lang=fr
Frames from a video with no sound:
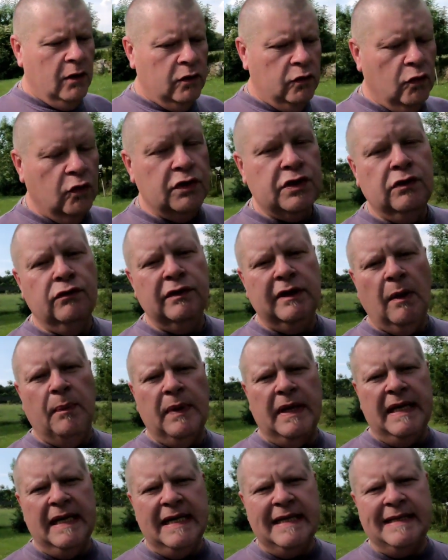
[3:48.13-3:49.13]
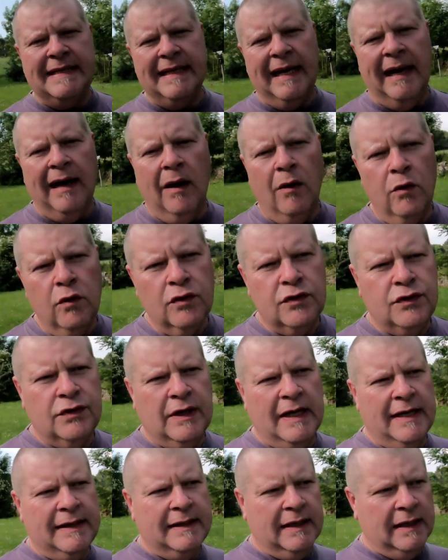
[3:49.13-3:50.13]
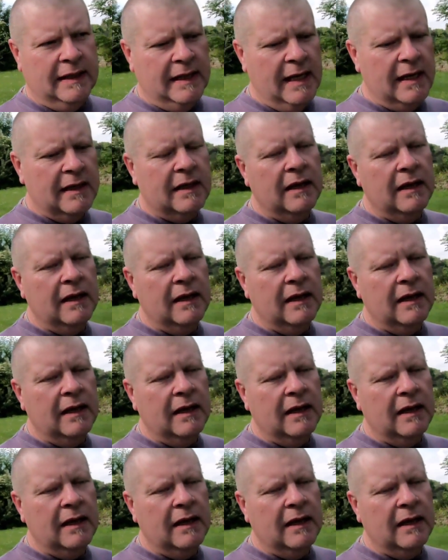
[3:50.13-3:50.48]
Donc si vous tapez XA11 sur internet,